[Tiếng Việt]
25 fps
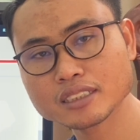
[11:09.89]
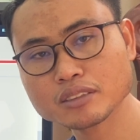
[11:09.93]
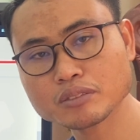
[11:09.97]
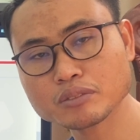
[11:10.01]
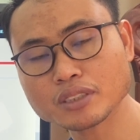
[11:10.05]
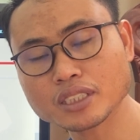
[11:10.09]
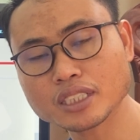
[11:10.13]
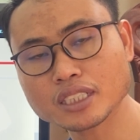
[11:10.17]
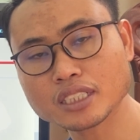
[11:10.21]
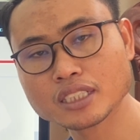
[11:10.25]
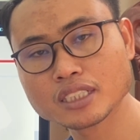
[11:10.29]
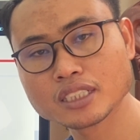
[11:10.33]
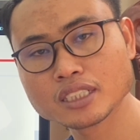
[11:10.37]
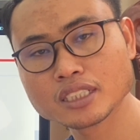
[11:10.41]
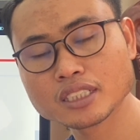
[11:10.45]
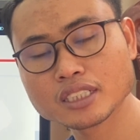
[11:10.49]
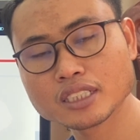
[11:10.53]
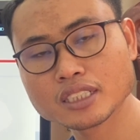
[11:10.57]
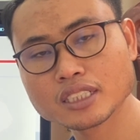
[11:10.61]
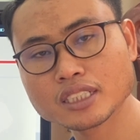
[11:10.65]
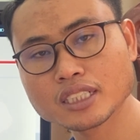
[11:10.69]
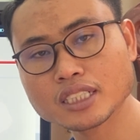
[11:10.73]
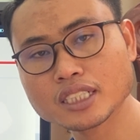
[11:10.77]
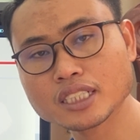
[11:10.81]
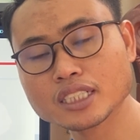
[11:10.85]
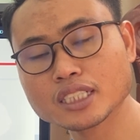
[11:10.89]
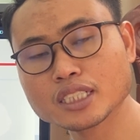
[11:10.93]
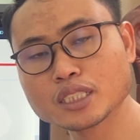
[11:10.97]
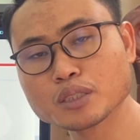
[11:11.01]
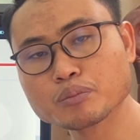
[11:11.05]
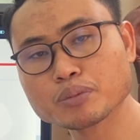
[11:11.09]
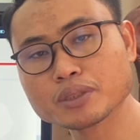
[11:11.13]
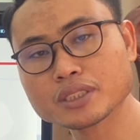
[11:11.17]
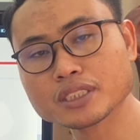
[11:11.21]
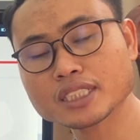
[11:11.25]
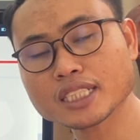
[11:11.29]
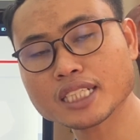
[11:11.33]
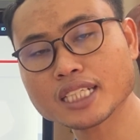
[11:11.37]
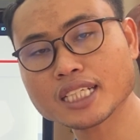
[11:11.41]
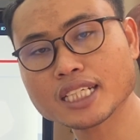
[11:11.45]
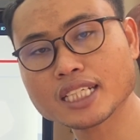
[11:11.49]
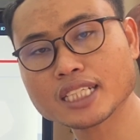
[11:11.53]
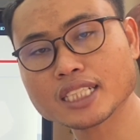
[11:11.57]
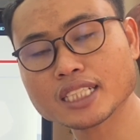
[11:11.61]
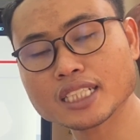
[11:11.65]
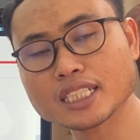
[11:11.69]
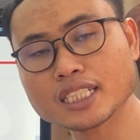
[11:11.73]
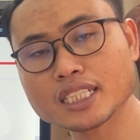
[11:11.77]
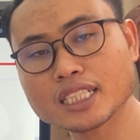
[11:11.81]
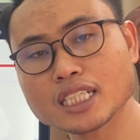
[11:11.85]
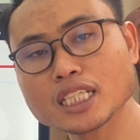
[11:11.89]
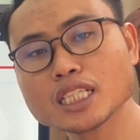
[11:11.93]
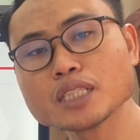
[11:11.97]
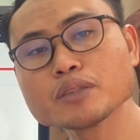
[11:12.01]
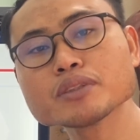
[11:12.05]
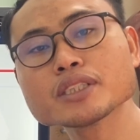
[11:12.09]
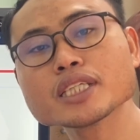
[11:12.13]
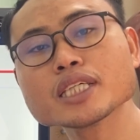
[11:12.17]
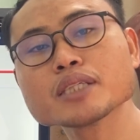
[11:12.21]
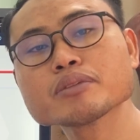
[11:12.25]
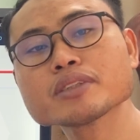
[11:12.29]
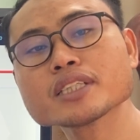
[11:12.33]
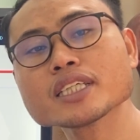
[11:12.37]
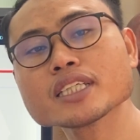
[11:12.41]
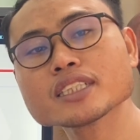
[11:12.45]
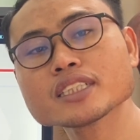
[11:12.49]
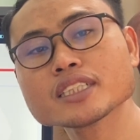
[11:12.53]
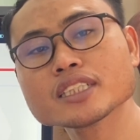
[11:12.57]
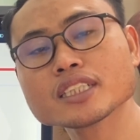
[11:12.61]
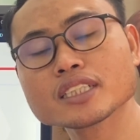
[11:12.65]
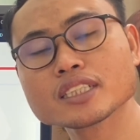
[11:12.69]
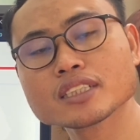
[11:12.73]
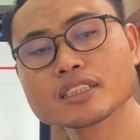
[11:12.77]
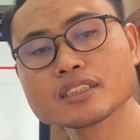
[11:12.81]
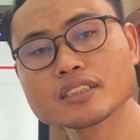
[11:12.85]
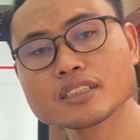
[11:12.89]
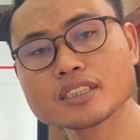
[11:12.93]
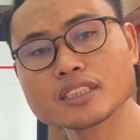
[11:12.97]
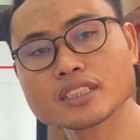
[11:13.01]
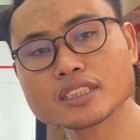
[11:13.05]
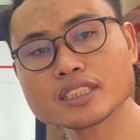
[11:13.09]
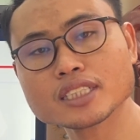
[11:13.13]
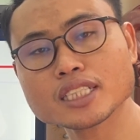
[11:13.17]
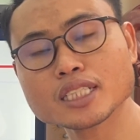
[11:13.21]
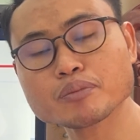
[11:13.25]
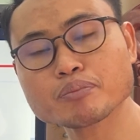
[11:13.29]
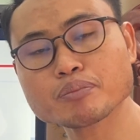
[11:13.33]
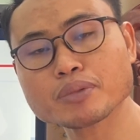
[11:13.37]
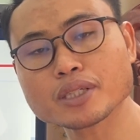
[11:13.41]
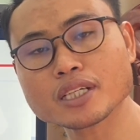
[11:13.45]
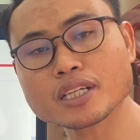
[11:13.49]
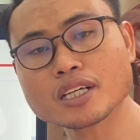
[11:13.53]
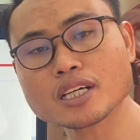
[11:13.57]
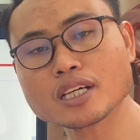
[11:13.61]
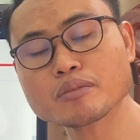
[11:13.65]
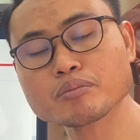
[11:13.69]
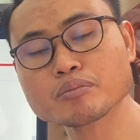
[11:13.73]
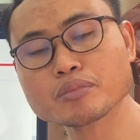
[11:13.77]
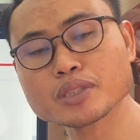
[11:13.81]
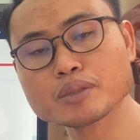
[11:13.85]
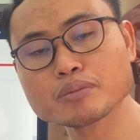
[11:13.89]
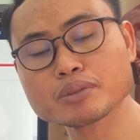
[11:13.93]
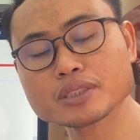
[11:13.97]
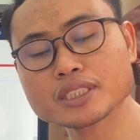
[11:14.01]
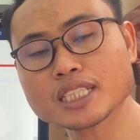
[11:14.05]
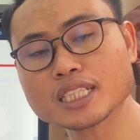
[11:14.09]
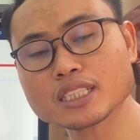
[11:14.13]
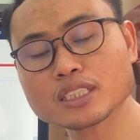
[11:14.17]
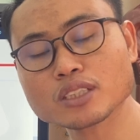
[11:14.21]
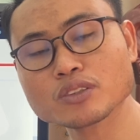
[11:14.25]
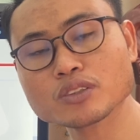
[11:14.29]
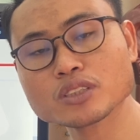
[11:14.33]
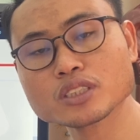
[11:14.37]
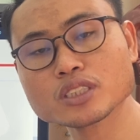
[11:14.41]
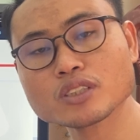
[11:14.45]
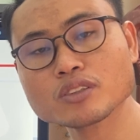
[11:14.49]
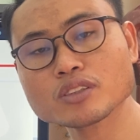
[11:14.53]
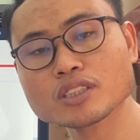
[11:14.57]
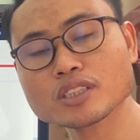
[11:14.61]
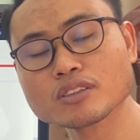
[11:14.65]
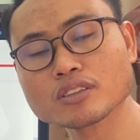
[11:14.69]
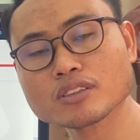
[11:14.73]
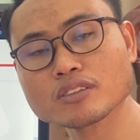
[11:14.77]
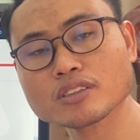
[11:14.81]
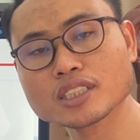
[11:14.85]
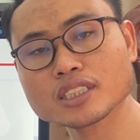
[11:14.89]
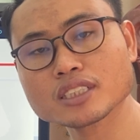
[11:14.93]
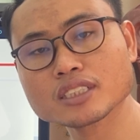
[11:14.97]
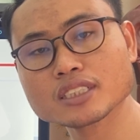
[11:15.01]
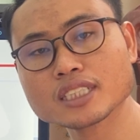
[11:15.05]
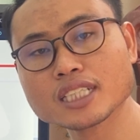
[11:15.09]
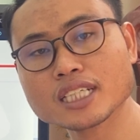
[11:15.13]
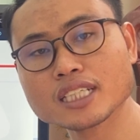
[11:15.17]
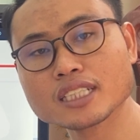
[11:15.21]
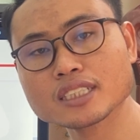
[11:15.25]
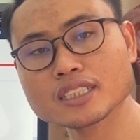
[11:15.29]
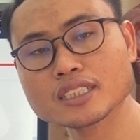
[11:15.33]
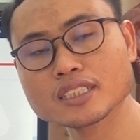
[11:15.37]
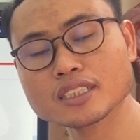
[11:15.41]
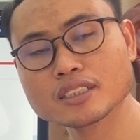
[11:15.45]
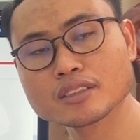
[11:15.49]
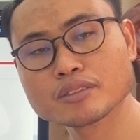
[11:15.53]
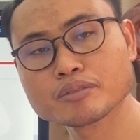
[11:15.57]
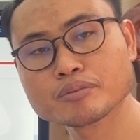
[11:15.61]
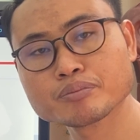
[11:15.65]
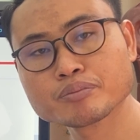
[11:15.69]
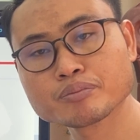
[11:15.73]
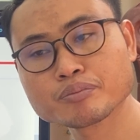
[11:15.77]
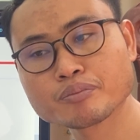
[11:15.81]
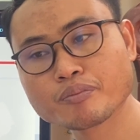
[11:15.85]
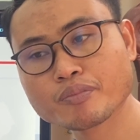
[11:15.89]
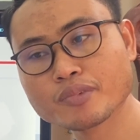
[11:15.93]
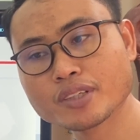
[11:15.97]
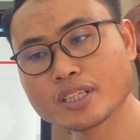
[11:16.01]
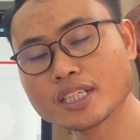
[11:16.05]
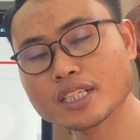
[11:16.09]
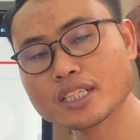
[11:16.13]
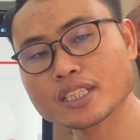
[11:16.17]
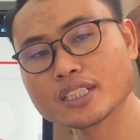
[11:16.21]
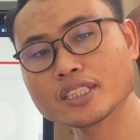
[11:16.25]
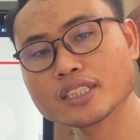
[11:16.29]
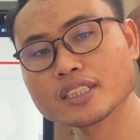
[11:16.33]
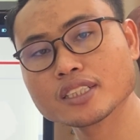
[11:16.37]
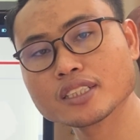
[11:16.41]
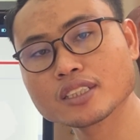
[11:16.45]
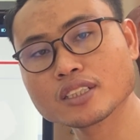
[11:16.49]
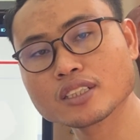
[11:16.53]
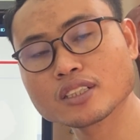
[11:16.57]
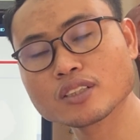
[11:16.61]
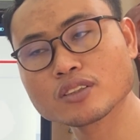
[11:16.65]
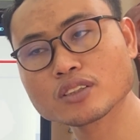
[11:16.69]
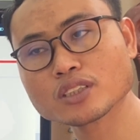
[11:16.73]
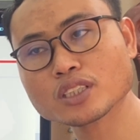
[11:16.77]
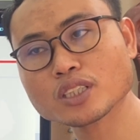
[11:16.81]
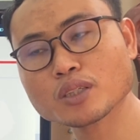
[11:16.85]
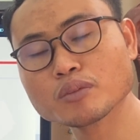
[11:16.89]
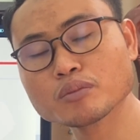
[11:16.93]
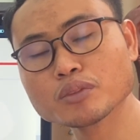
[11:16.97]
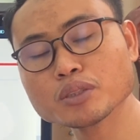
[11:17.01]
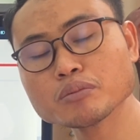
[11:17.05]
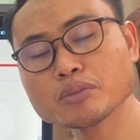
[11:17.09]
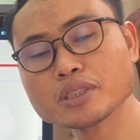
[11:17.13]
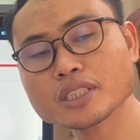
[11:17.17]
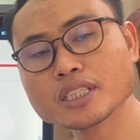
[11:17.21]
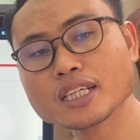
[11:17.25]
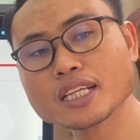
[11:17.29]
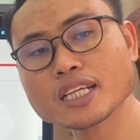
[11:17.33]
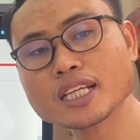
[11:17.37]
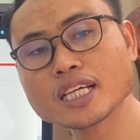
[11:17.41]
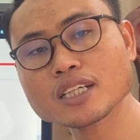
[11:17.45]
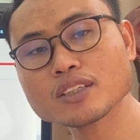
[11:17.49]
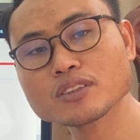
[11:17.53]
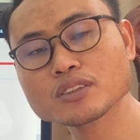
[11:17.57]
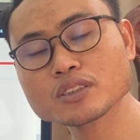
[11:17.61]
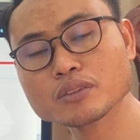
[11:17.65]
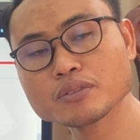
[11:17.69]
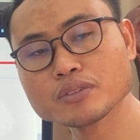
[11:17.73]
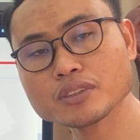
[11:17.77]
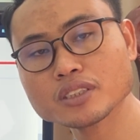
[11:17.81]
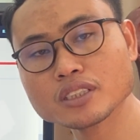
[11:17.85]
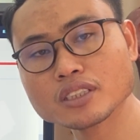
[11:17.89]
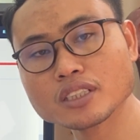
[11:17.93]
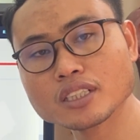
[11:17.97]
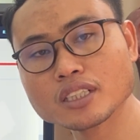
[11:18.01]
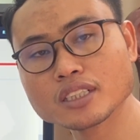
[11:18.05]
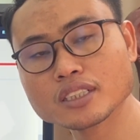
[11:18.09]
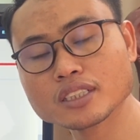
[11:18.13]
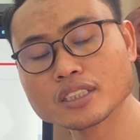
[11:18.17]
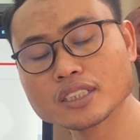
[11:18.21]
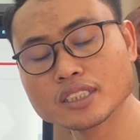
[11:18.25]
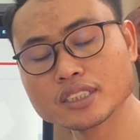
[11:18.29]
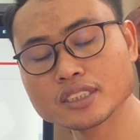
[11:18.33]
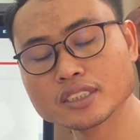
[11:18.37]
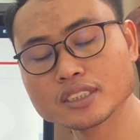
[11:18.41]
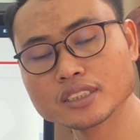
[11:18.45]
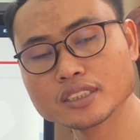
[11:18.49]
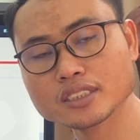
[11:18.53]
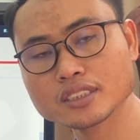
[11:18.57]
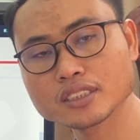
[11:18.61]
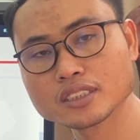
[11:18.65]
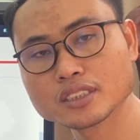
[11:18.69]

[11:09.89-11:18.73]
và hay nâng bờ sạt ai xem xem tiệt tây bờ nam hay bờ sạt tôi tôi nó không năng tràn tiệt hay cô thông nó miền cloud phía đó từ